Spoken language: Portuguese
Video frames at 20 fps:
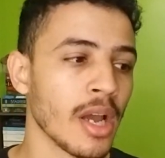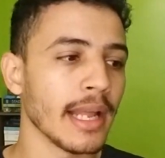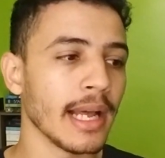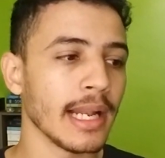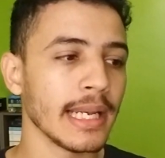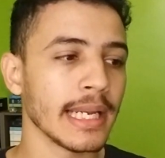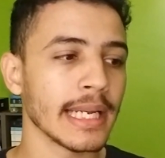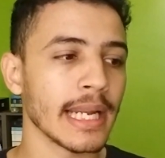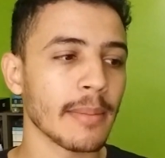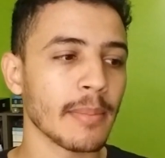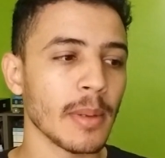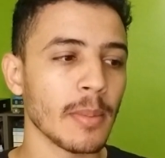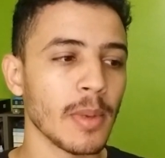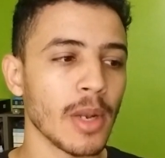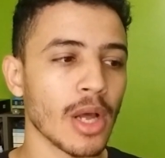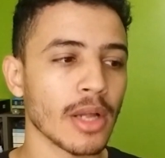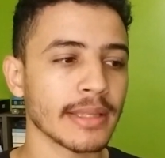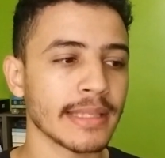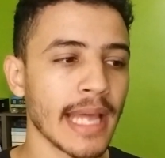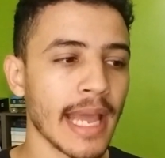ali na
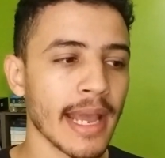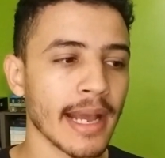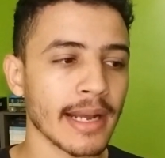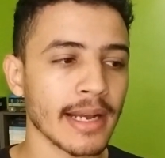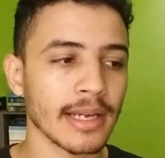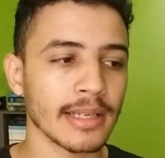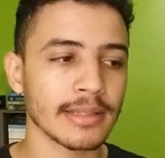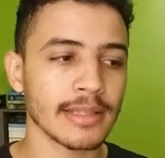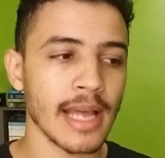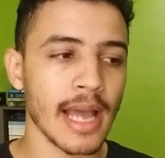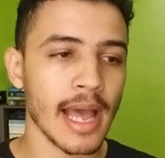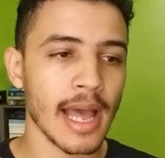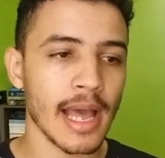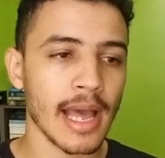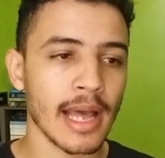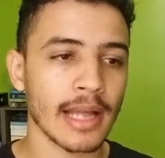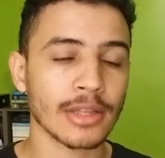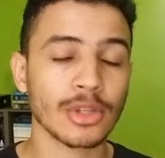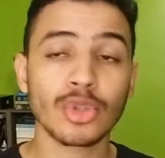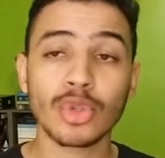biblioteca
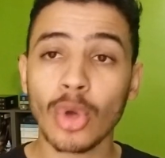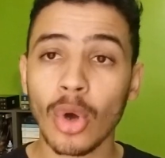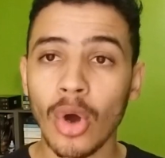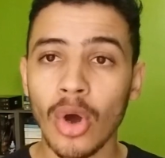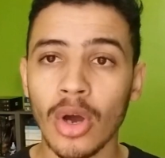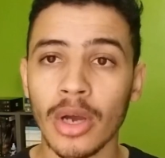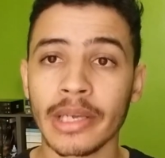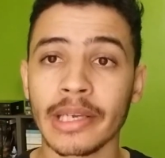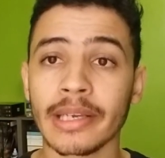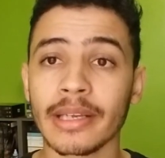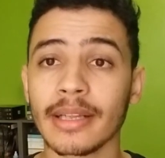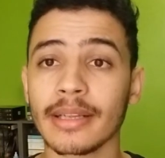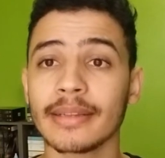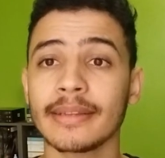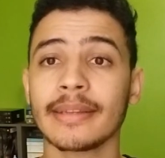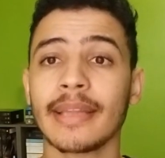da torre